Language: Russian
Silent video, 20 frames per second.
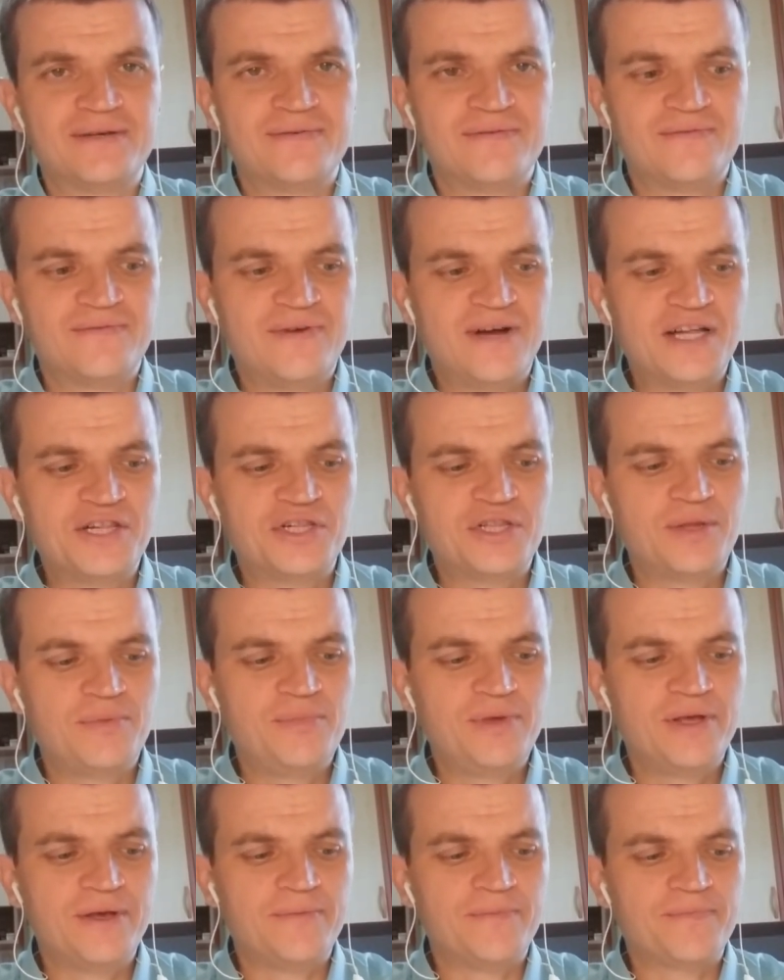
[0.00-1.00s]

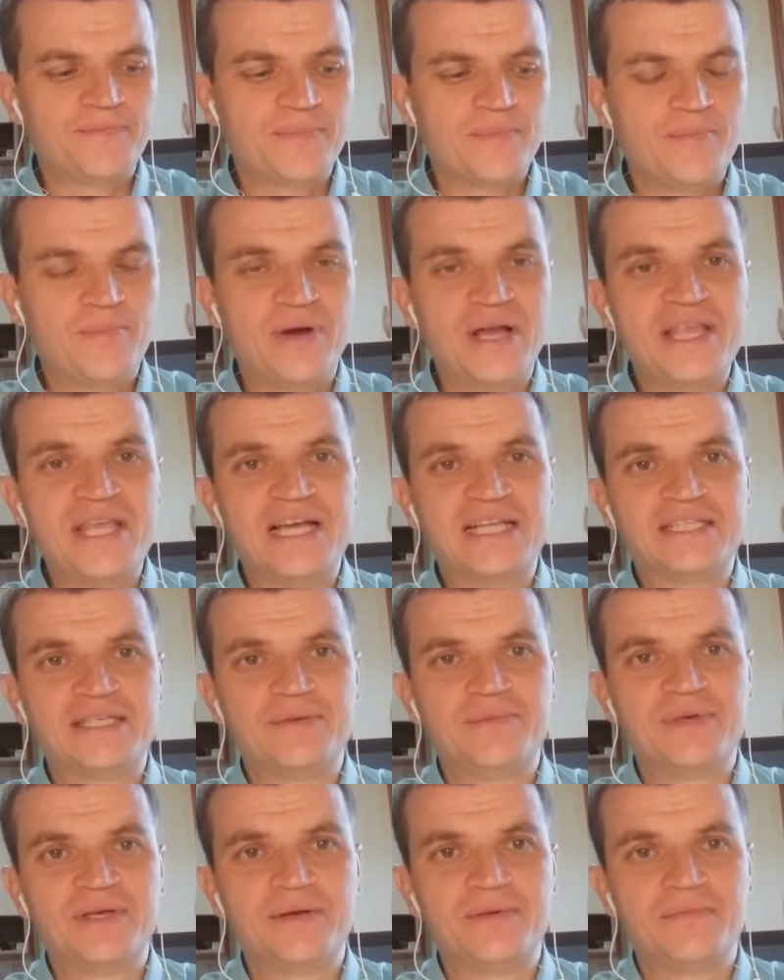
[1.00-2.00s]
важными
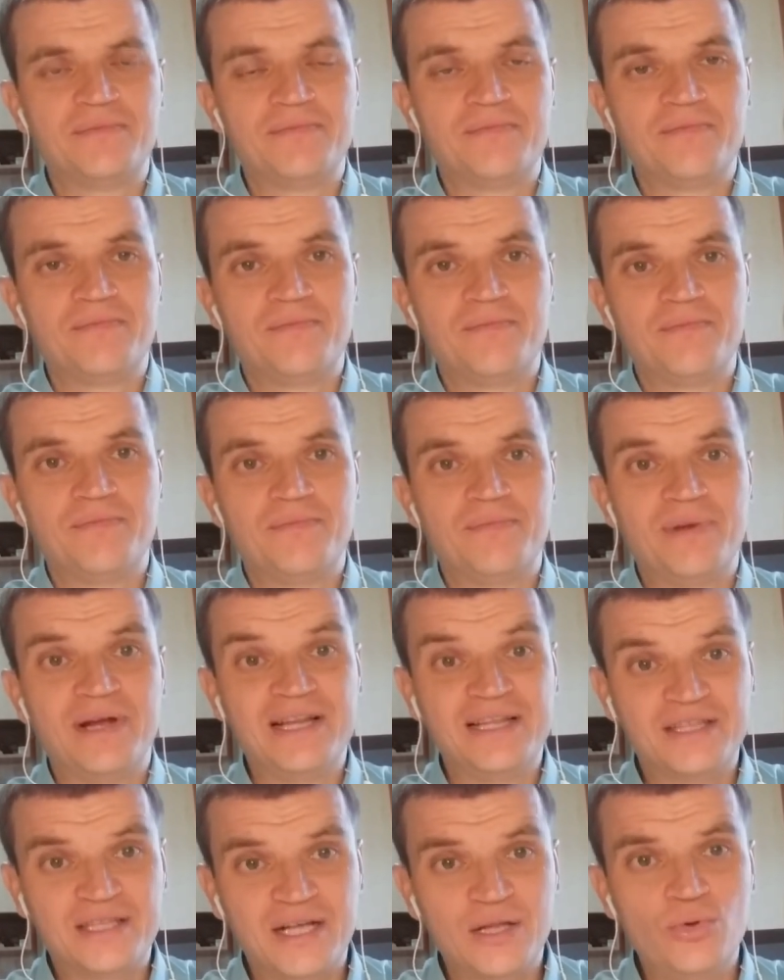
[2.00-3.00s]
понятиями
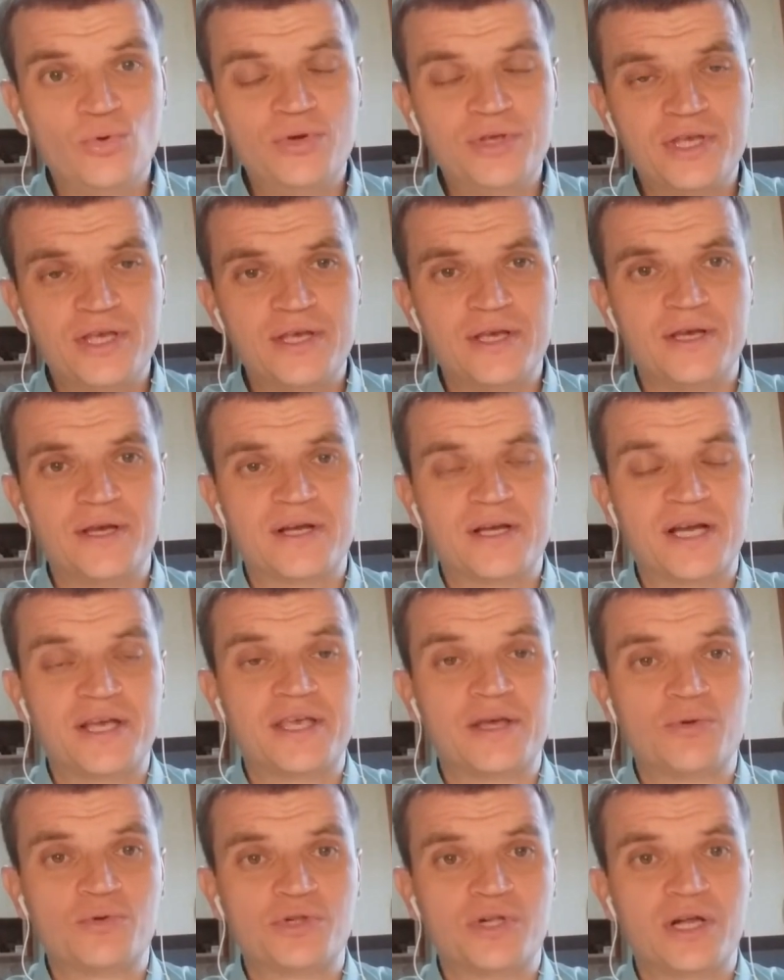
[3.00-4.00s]
политологии, как
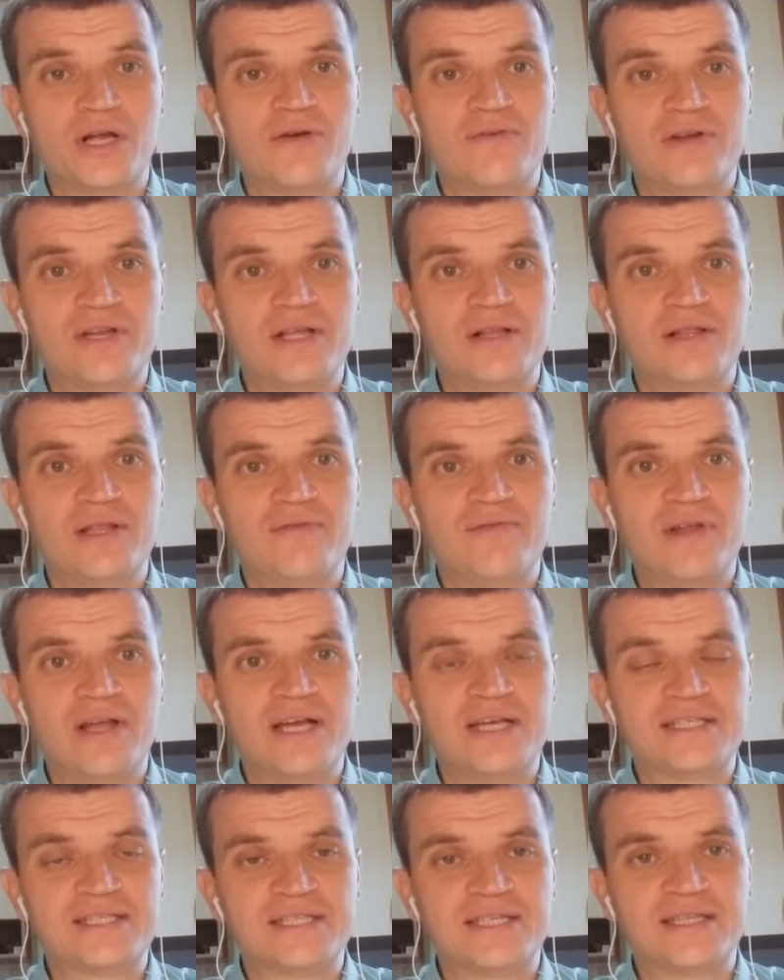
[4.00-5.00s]
я уже говорил,
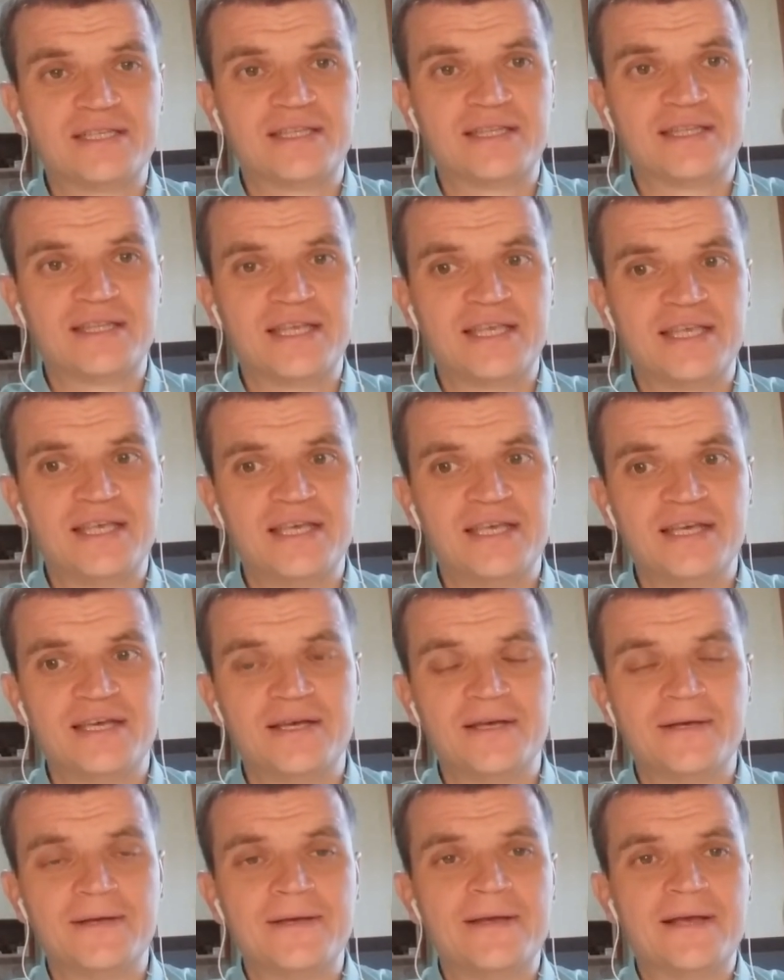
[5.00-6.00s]
являются
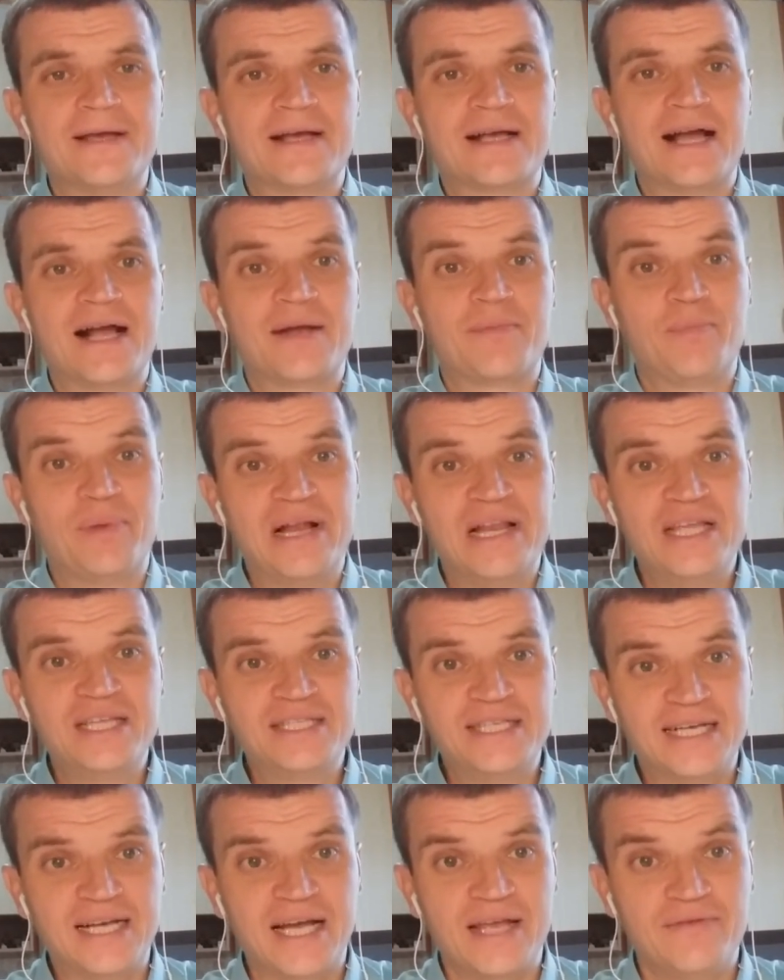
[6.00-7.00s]
такие, как
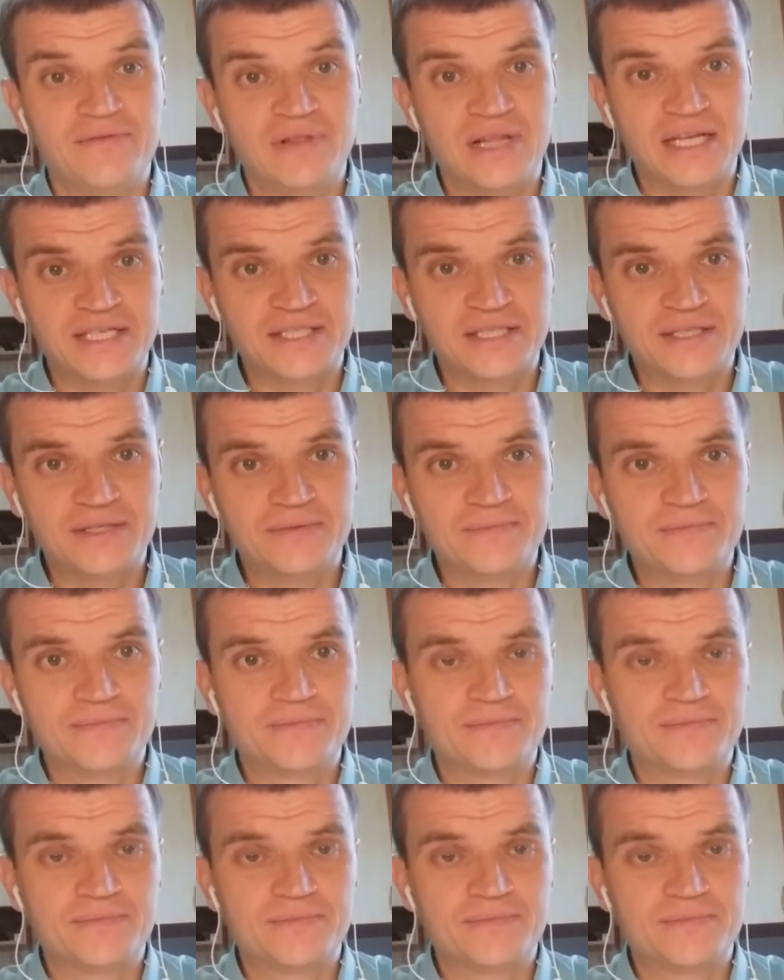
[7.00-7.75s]
политика и власть,